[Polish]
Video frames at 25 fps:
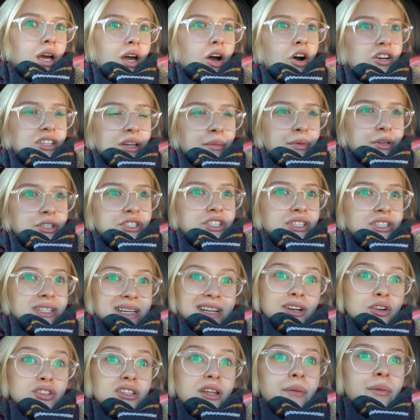E, ona będzie
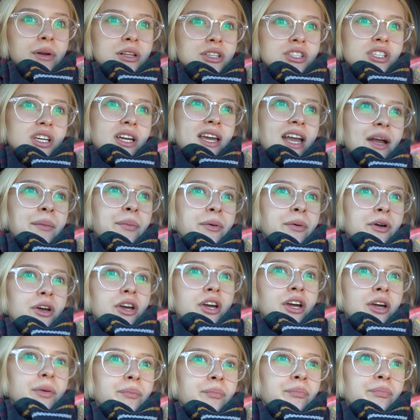tak, ona będzie jakby,
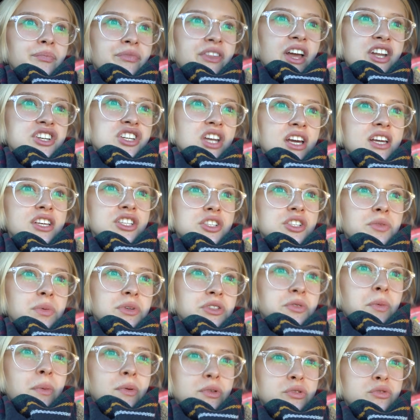mm, ta część
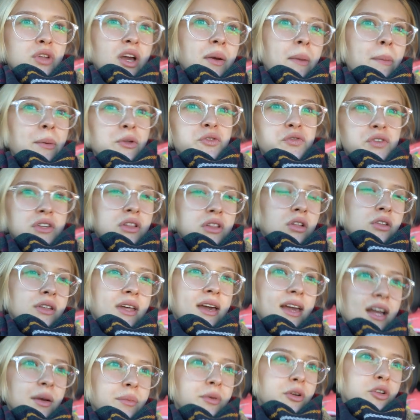będzie po prostu jakby
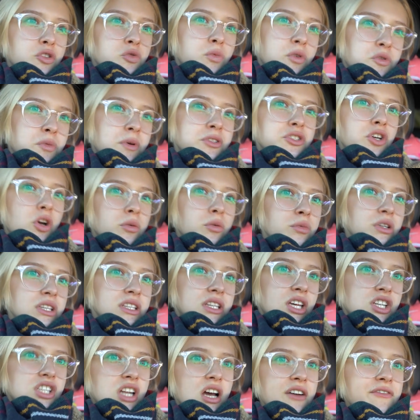podświetlona, jakby rozumiesz, będzie
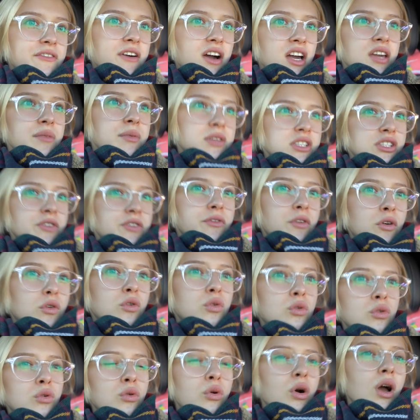ominięta a, szafa okay, i będzie
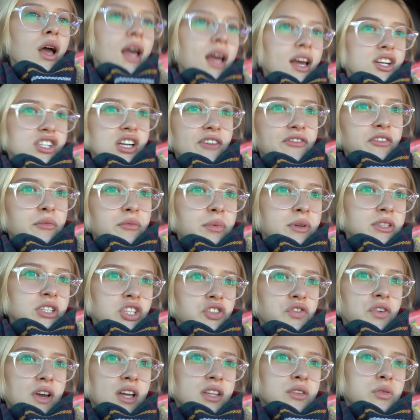wokół będzie, szafy fajnie, będzie
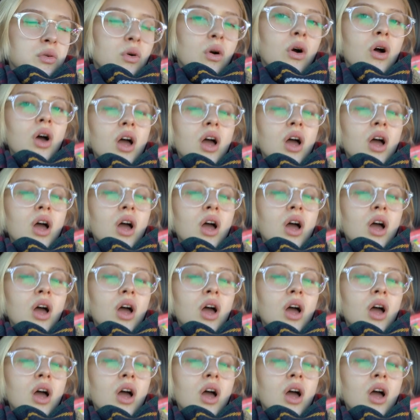światło.